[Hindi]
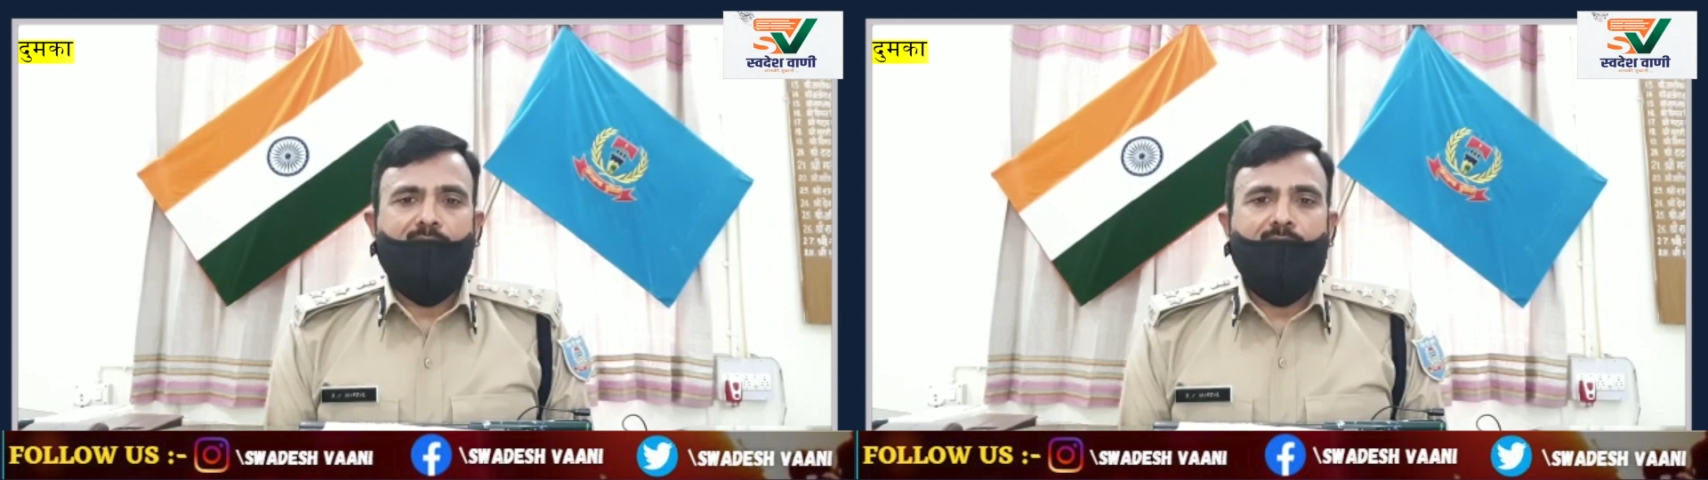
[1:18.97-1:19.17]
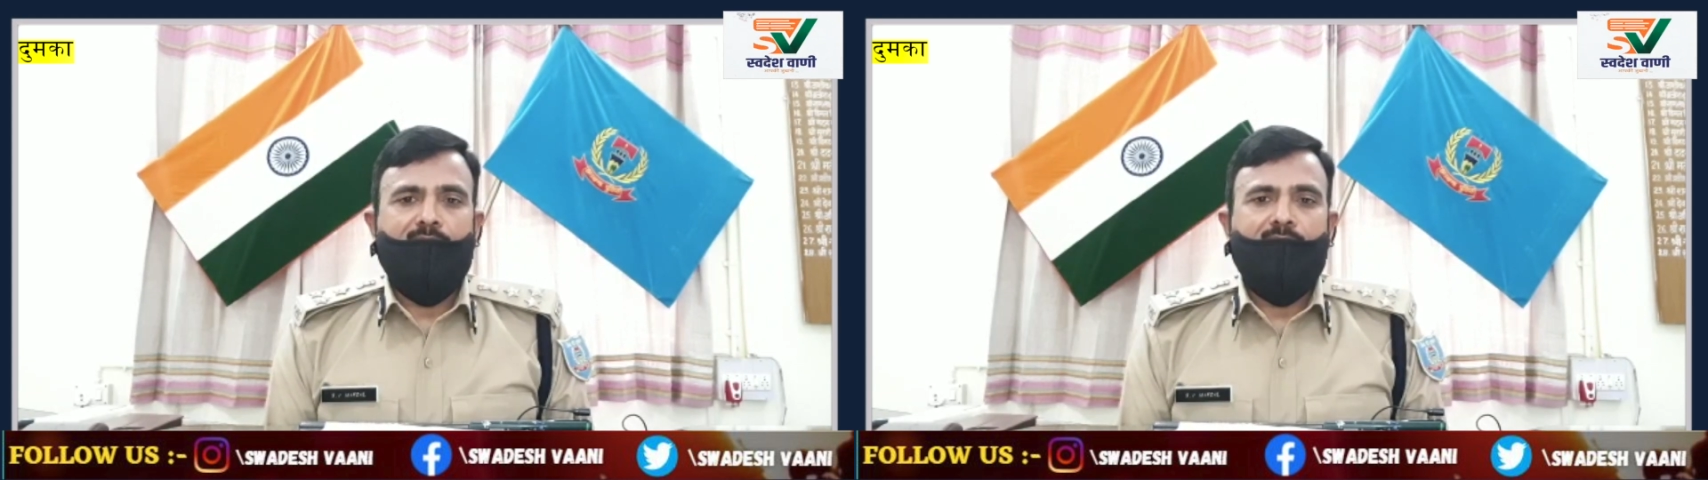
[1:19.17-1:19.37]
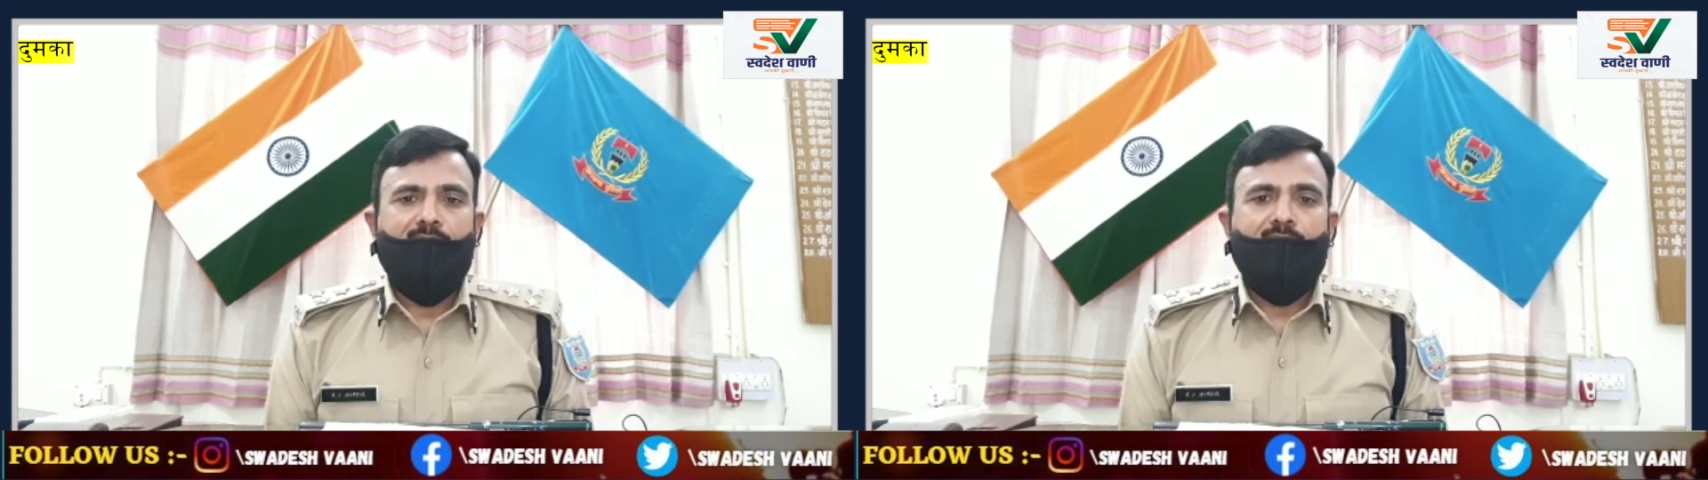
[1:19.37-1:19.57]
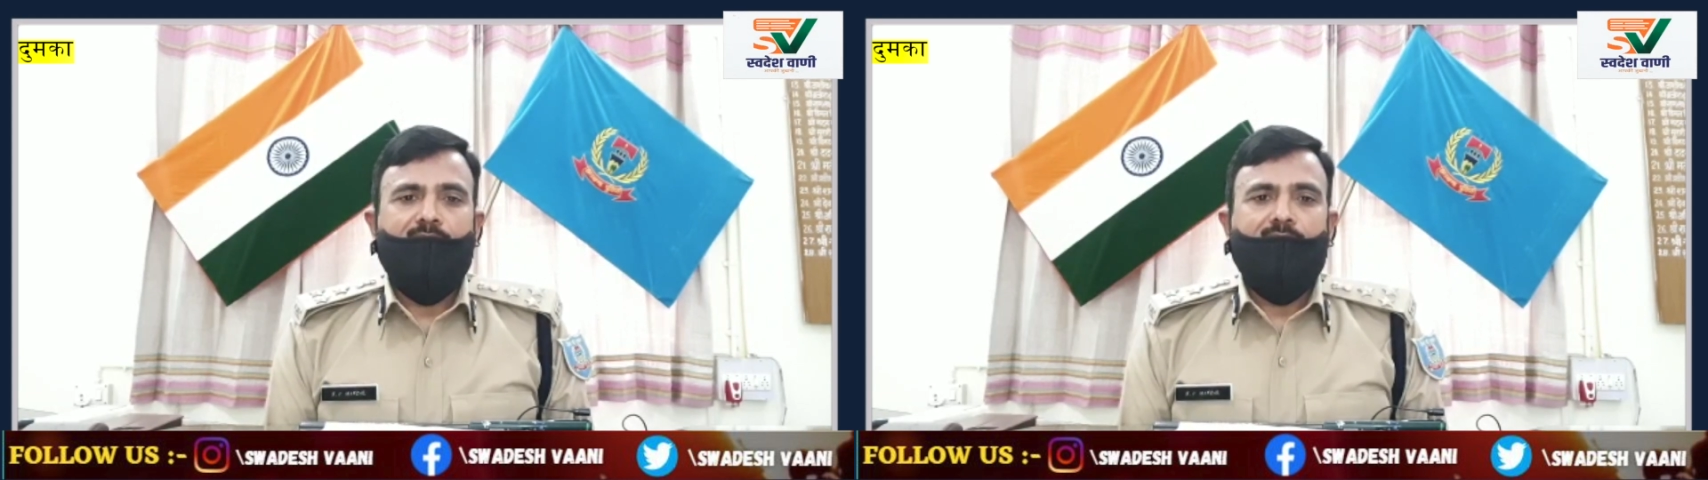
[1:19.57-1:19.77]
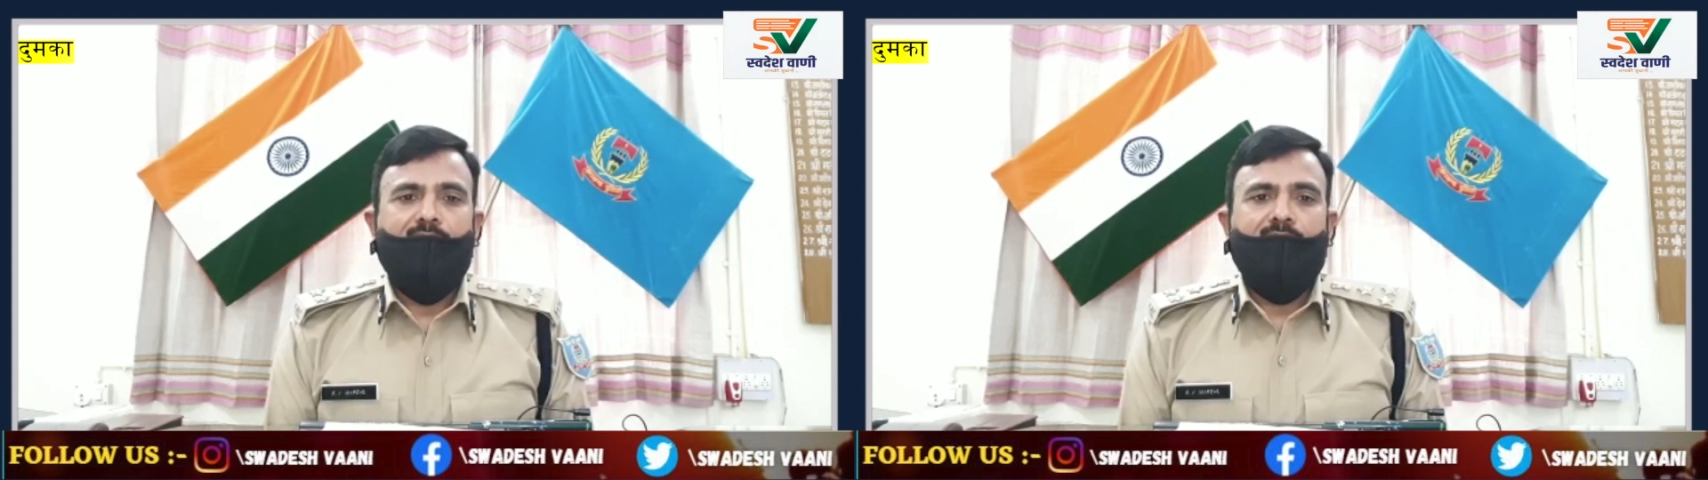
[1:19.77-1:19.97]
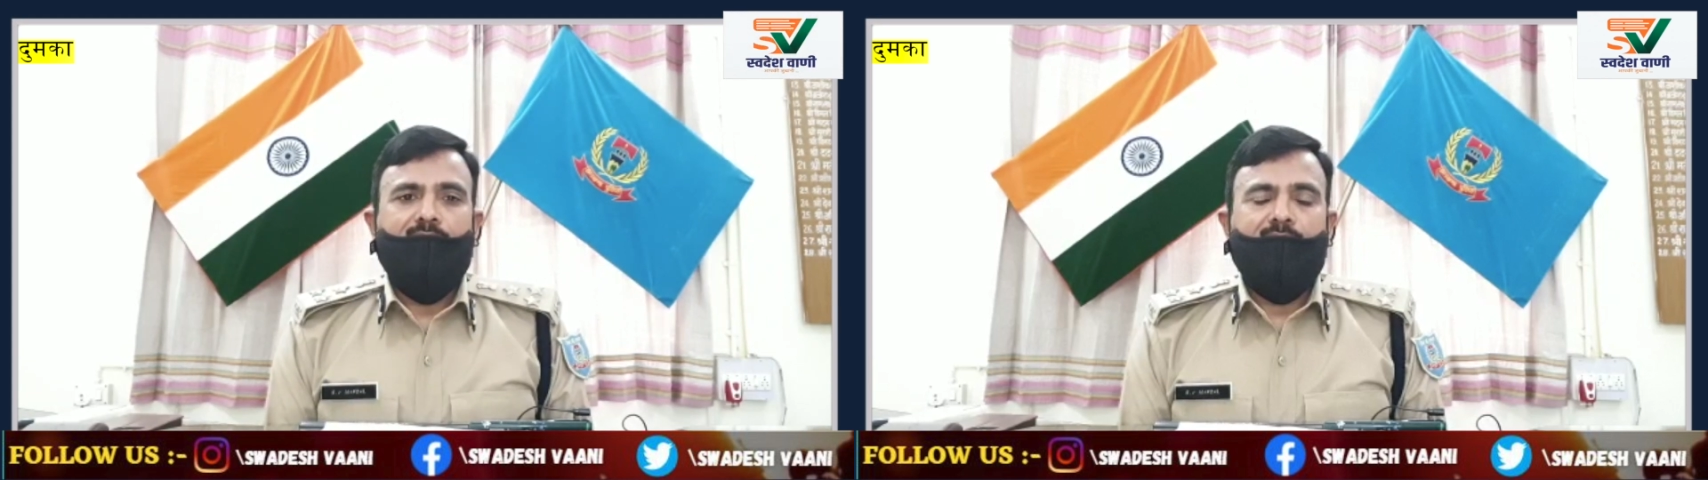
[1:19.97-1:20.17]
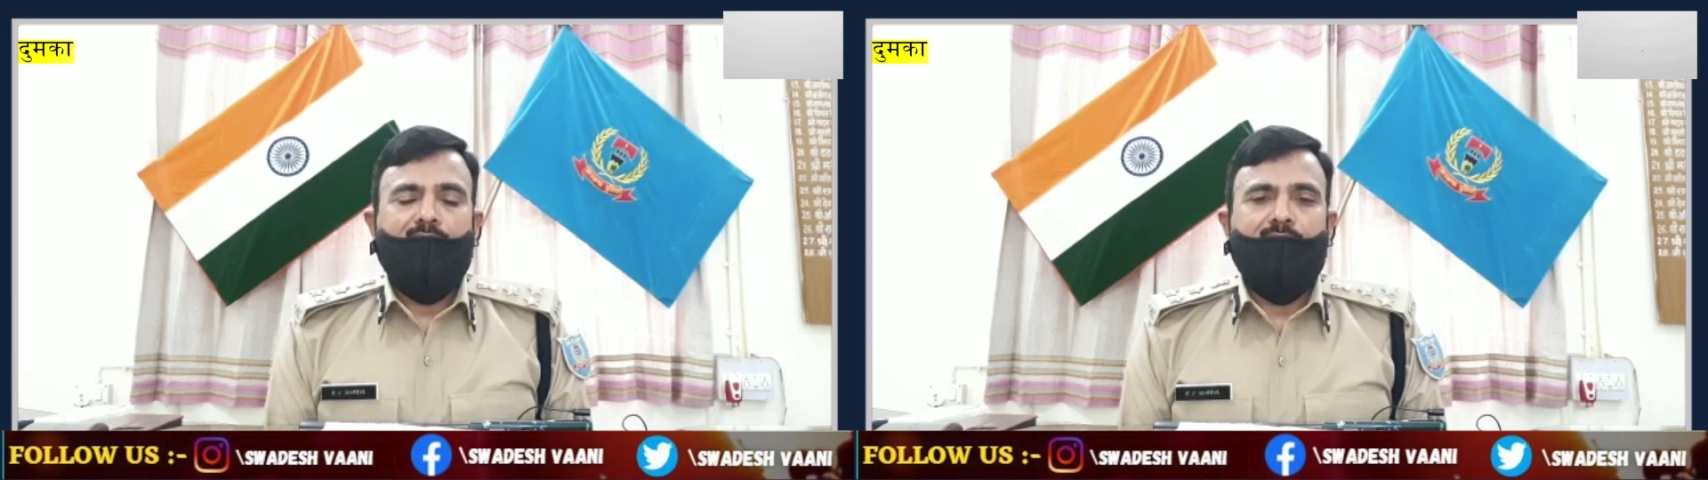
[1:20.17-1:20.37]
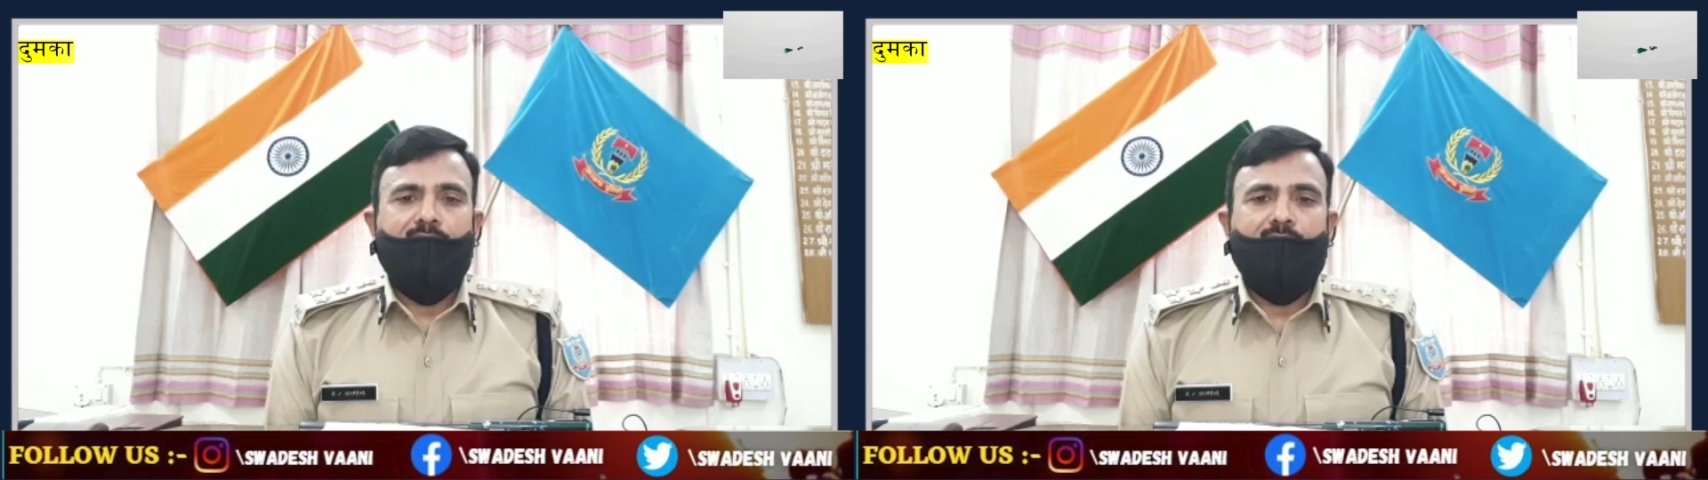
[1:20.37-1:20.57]
गया
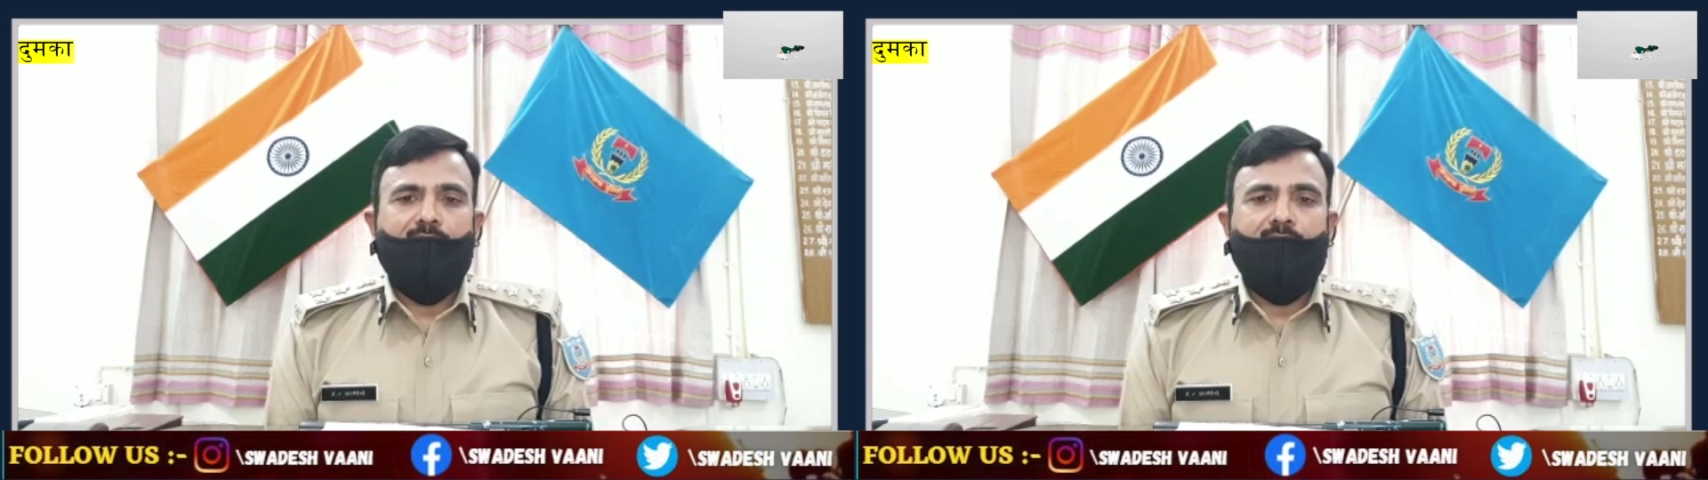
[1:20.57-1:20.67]
कि